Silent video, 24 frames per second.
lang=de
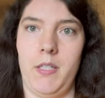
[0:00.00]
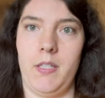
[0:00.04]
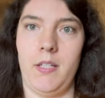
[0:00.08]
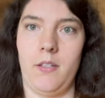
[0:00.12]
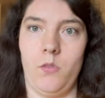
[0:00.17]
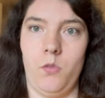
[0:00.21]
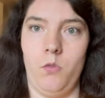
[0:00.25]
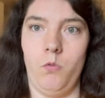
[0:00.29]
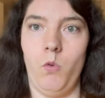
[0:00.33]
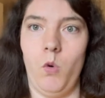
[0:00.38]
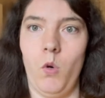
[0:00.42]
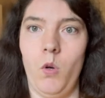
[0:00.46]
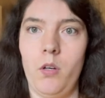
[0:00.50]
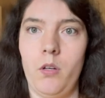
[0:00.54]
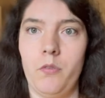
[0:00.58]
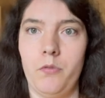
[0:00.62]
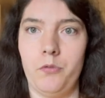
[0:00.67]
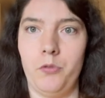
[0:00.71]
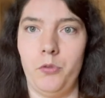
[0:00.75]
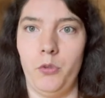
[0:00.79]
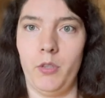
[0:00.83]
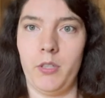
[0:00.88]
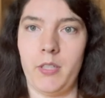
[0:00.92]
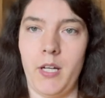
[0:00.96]
da so wohl
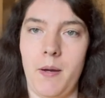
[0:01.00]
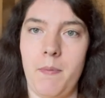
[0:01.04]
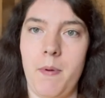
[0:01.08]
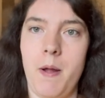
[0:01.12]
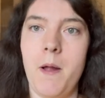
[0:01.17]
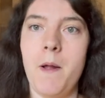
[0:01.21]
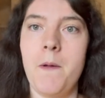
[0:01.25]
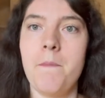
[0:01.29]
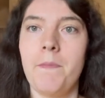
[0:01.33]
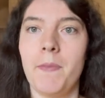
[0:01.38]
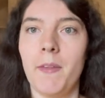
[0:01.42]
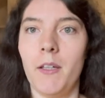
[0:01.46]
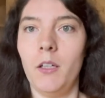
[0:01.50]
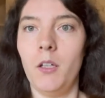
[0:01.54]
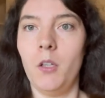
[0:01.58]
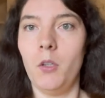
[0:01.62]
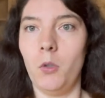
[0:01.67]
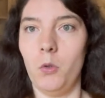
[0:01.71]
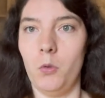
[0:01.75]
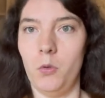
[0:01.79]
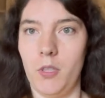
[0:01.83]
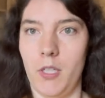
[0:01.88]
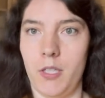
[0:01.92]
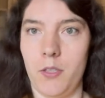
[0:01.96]
gefühlt habe
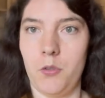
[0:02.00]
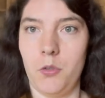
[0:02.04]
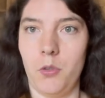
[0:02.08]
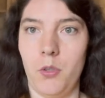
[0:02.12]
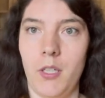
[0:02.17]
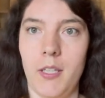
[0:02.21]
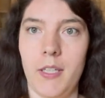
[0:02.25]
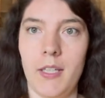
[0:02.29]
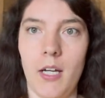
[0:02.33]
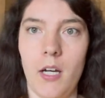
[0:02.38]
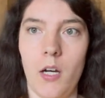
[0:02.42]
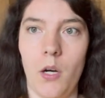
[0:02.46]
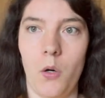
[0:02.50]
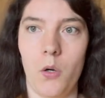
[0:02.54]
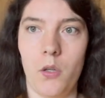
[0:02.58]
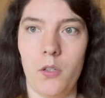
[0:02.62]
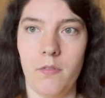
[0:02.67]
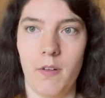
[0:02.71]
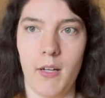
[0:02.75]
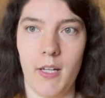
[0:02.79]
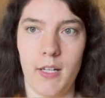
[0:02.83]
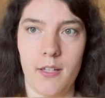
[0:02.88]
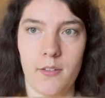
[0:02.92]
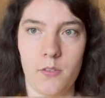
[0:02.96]
und natürlich auch,
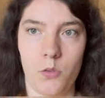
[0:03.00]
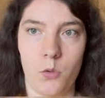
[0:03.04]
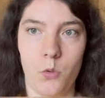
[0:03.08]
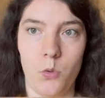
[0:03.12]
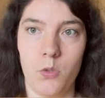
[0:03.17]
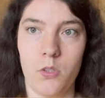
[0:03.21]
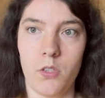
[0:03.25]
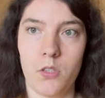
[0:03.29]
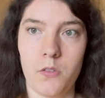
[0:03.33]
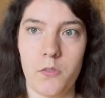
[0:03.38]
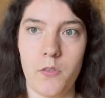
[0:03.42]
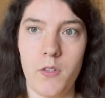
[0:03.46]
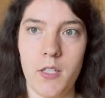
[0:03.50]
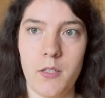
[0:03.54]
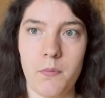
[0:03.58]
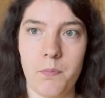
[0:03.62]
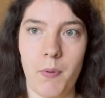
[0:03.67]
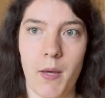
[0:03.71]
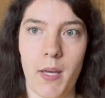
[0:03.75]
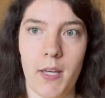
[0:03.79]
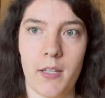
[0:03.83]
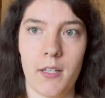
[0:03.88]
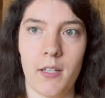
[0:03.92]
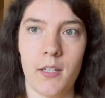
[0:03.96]
weil ich so gutes
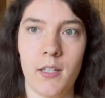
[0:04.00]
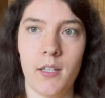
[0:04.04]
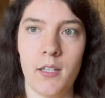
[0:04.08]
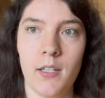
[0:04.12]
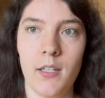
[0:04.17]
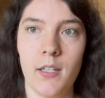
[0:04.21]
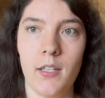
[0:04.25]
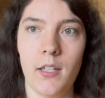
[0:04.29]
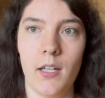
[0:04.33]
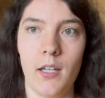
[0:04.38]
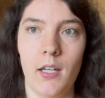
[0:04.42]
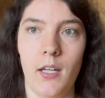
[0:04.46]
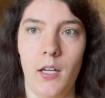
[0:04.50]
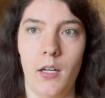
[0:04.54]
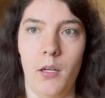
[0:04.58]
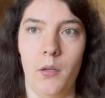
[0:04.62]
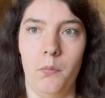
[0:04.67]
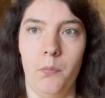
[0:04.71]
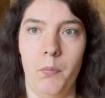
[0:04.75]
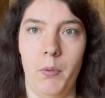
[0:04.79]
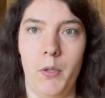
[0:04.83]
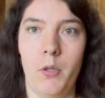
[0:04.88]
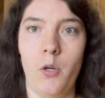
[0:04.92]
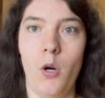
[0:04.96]
Feedback äh,
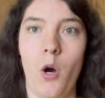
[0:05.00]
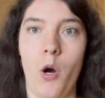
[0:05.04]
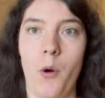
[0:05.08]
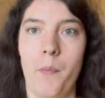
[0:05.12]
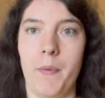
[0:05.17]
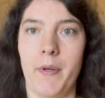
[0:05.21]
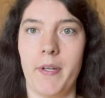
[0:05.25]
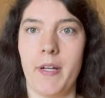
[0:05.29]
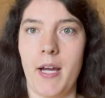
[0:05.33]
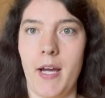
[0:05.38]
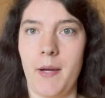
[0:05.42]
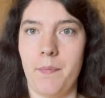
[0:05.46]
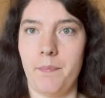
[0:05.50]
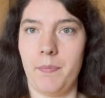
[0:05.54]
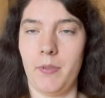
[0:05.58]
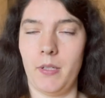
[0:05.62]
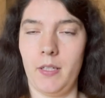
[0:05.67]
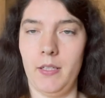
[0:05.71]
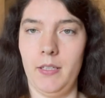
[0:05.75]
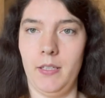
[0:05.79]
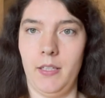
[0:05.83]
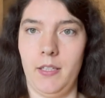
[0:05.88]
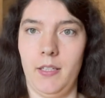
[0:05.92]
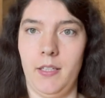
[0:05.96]
bekommen habe
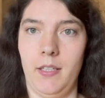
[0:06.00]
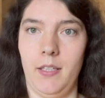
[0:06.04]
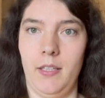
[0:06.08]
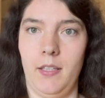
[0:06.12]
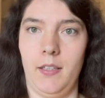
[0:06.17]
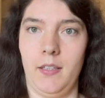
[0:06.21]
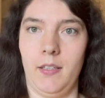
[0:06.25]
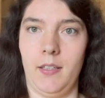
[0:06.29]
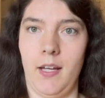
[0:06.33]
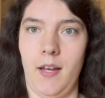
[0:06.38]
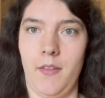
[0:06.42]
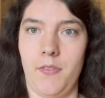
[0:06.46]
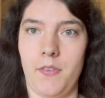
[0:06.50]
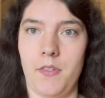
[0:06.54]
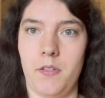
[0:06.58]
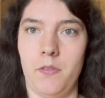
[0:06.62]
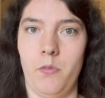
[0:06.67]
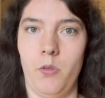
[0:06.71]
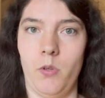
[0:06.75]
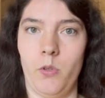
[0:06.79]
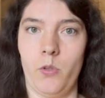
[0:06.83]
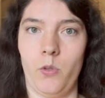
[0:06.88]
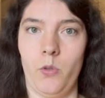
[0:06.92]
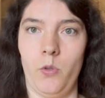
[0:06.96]
äh, die ganze
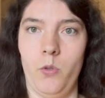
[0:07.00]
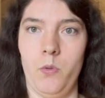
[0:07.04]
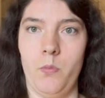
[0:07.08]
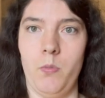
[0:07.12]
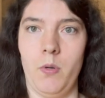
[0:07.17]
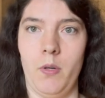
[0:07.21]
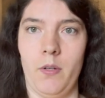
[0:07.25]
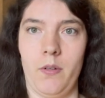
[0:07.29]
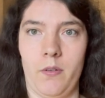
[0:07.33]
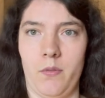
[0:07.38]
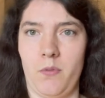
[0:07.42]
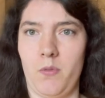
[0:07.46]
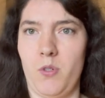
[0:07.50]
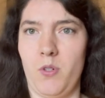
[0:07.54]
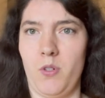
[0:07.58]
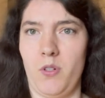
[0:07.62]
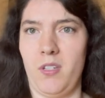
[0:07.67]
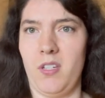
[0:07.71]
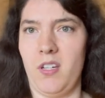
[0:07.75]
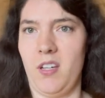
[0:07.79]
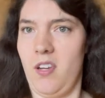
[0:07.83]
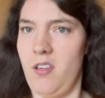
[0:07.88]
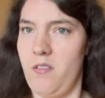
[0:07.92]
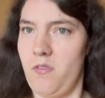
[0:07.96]
Woche über und
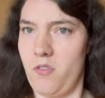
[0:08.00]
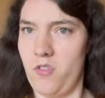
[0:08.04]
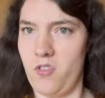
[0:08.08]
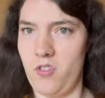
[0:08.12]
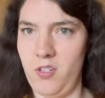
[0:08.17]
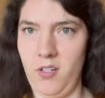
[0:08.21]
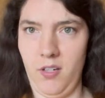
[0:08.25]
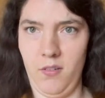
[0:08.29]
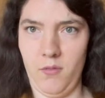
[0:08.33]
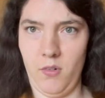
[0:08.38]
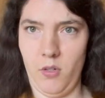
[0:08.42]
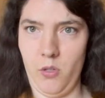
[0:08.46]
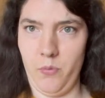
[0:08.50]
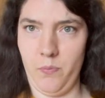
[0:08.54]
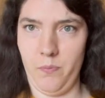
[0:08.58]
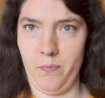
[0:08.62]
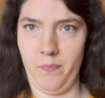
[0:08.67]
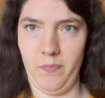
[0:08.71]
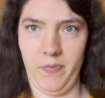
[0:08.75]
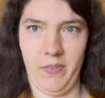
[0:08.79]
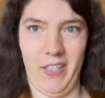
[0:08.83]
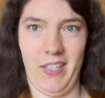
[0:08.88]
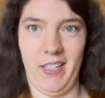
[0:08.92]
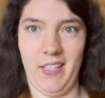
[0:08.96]
konnte nicht verstehen,
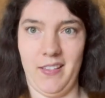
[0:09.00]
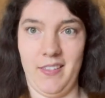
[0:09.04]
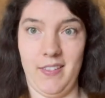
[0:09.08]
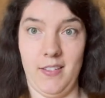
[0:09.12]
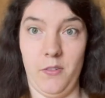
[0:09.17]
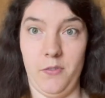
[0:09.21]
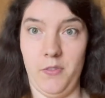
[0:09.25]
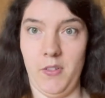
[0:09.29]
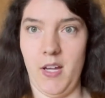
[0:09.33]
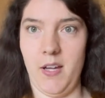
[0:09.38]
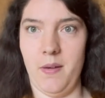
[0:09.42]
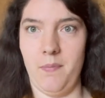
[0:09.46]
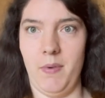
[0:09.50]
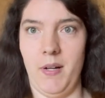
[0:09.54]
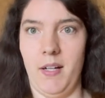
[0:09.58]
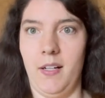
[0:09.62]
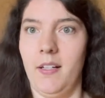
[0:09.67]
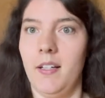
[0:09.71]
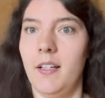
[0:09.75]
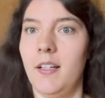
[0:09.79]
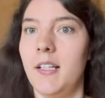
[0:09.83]
warum ich jetzt auf einmal